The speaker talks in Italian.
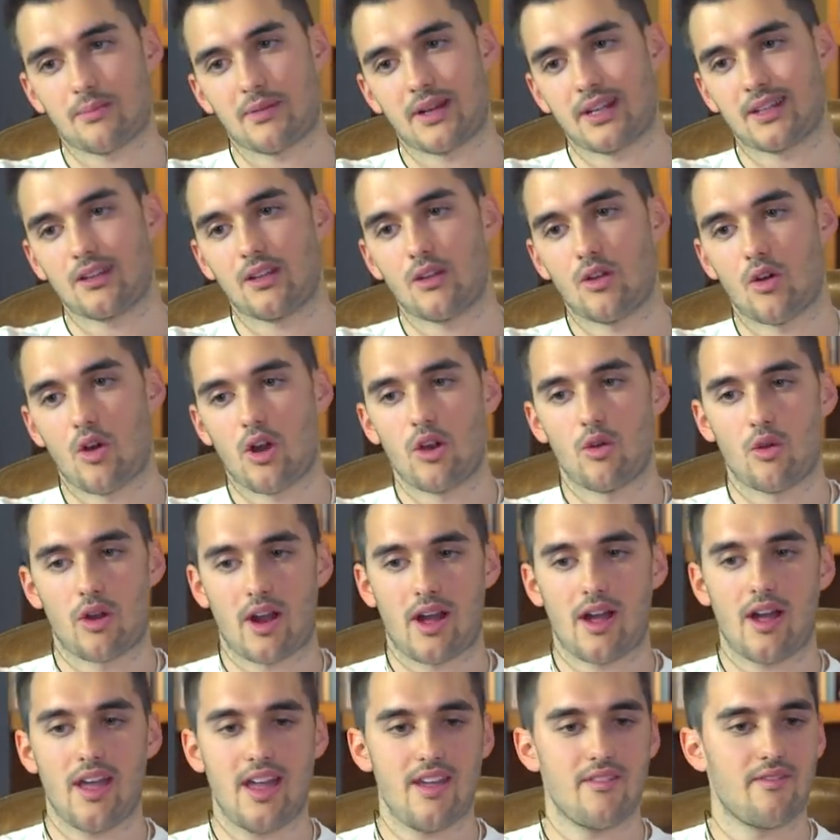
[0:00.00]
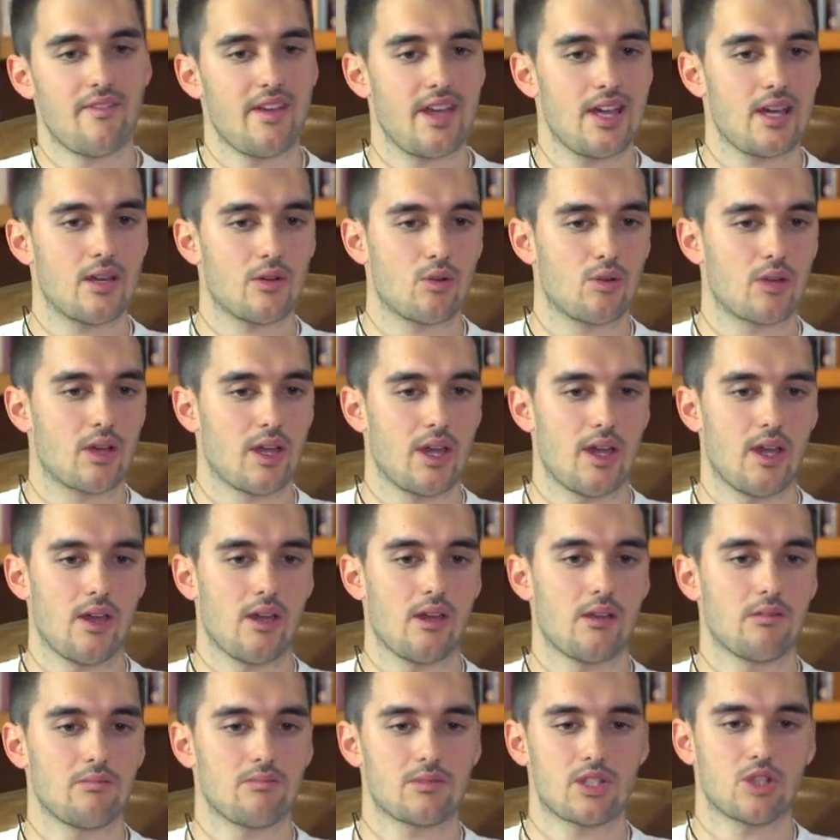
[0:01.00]
parte ah. no. Allora, è vero
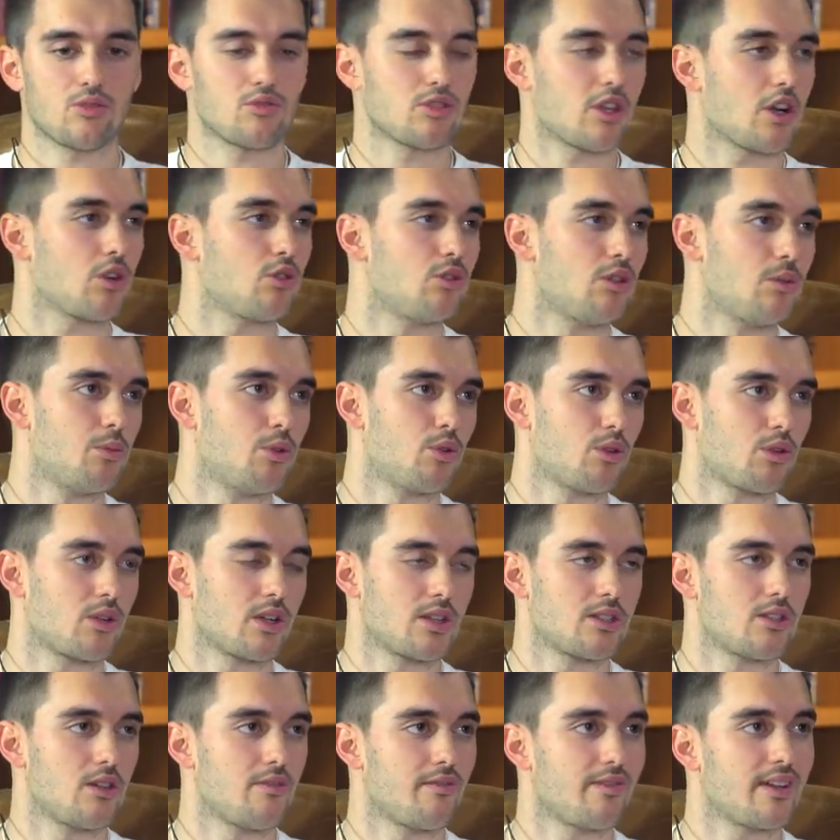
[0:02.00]
che c'è un sacco di burocrazia.